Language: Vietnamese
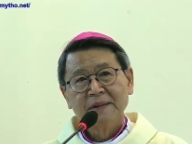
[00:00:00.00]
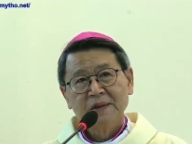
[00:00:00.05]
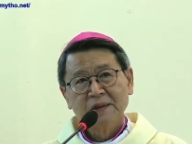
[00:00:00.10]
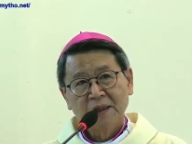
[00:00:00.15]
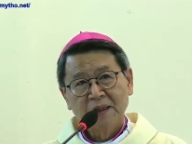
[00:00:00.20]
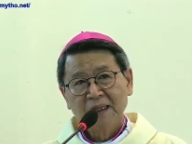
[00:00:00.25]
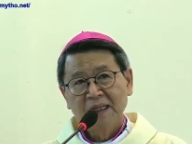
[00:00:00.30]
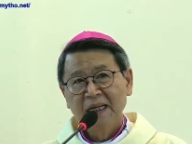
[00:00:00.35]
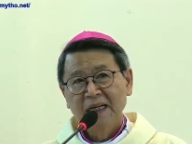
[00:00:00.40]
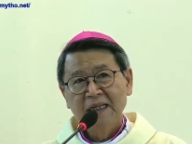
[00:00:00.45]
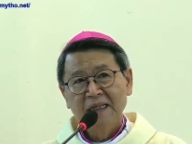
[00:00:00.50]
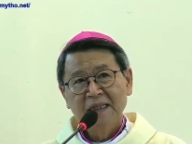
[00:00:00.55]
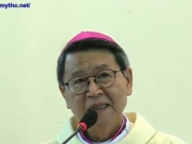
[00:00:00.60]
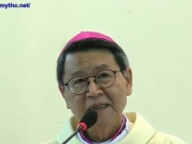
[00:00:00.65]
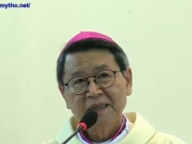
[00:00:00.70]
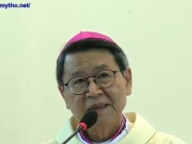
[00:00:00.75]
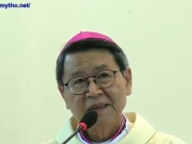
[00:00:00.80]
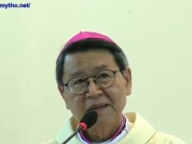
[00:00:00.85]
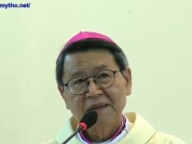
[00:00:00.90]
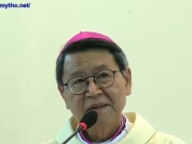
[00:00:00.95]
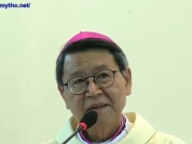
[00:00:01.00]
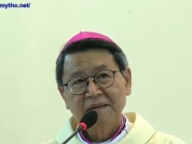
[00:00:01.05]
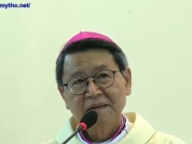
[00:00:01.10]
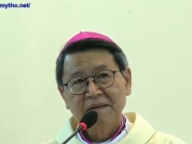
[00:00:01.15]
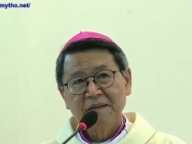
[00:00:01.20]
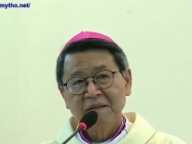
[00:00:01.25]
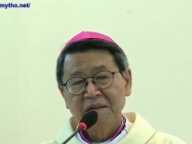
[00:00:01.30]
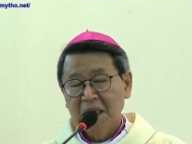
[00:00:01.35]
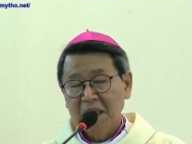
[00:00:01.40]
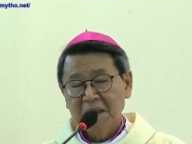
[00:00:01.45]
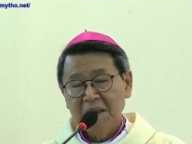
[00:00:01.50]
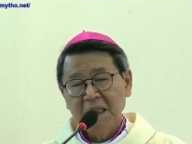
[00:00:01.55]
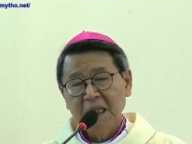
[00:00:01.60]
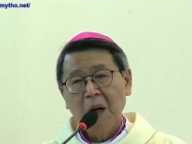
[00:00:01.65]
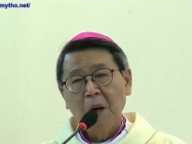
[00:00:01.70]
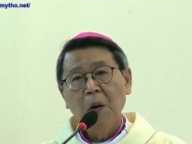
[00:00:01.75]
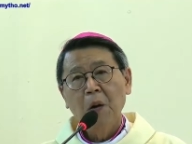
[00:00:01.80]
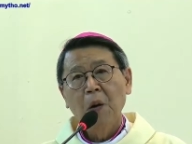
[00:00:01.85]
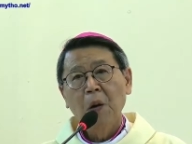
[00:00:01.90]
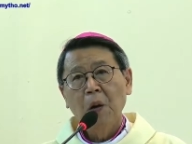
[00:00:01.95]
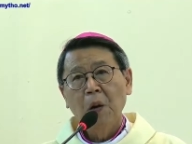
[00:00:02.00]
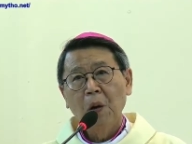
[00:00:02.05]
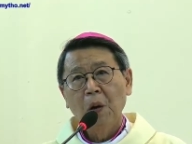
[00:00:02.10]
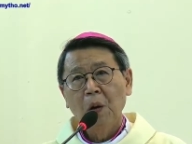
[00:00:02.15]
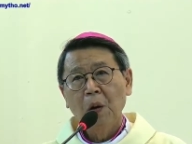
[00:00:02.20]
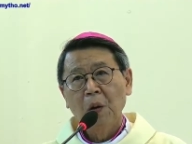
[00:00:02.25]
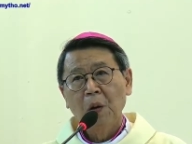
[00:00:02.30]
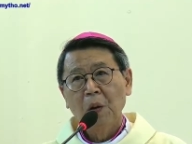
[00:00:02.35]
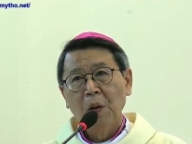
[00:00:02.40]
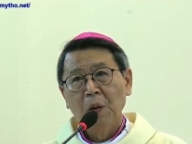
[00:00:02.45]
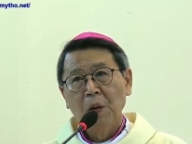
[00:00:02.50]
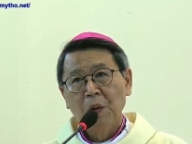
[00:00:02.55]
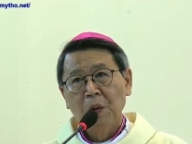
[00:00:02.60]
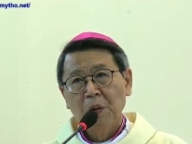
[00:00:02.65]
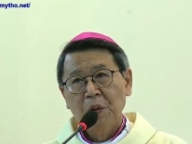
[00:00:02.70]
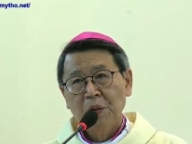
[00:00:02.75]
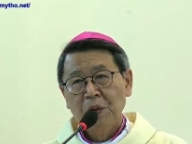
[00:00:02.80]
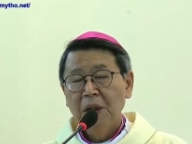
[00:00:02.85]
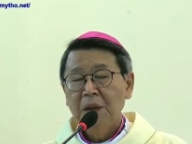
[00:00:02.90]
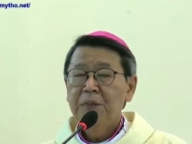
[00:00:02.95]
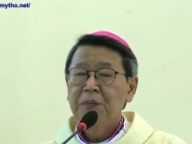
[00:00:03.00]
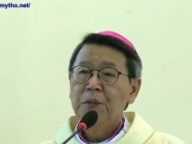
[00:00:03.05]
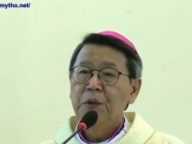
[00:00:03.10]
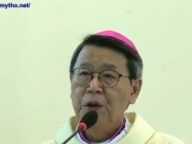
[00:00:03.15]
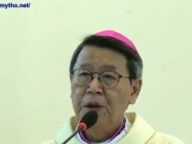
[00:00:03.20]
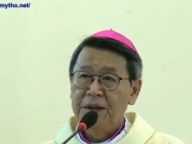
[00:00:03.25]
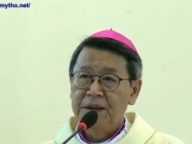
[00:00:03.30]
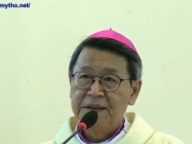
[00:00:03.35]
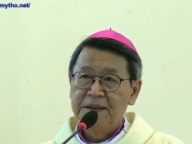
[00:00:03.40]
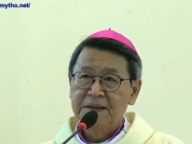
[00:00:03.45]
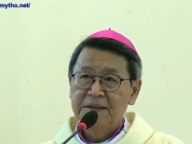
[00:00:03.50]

Cho nên rất đau, rất buồn.